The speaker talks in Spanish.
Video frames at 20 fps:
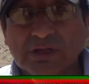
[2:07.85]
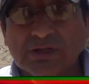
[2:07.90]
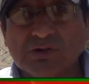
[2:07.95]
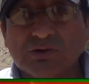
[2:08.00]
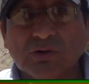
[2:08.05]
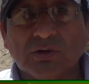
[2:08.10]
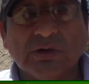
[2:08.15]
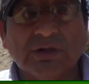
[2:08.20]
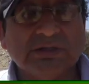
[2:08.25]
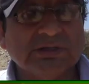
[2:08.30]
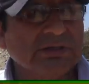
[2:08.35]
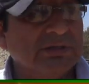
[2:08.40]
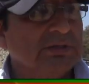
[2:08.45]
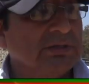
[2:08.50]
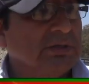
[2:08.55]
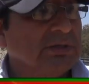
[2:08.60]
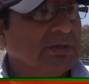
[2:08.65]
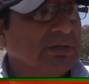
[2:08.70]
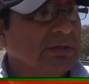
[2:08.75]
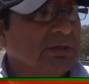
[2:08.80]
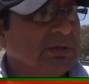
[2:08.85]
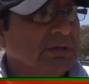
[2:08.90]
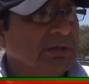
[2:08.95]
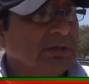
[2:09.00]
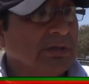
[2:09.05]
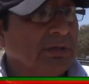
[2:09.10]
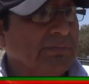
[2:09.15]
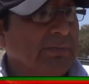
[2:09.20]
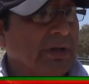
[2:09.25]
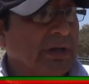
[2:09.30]
de soles
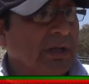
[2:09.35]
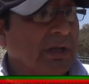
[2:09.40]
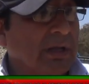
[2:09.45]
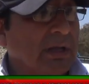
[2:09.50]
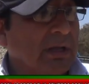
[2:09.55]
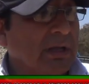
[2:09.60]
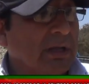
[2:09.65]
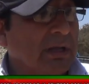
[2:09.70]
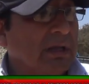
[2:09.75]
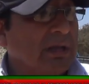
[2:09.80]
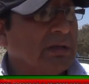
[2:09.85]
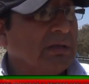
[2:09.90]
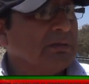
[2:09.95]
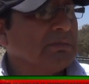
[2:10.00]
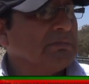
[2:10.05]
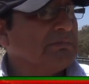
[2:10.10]
para,